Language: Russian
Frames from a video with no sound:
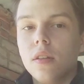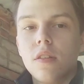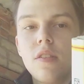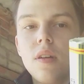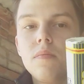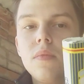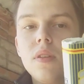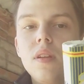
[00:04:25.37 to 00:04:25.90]
На
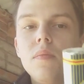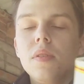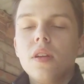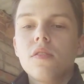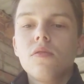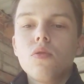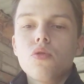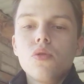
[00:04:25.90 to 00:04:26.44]
самом деле
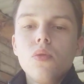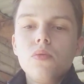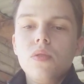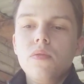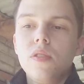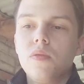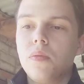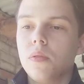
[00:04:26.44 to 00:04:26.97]
меня сложно
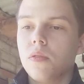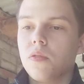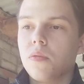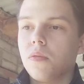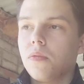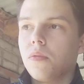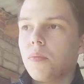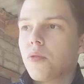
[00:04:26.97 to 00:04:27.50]
удивить э,
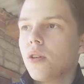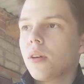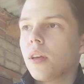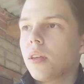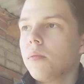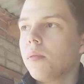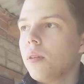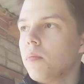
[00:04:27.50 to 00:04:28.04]
вообще
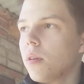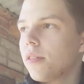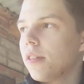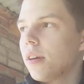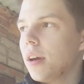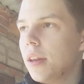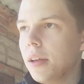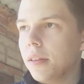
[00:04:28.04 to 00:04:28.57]
какими-либо
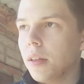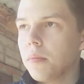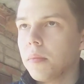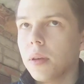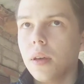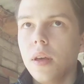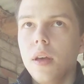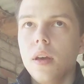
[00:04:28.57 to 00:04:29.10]

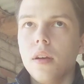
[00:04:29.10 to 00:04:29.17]
сигаретами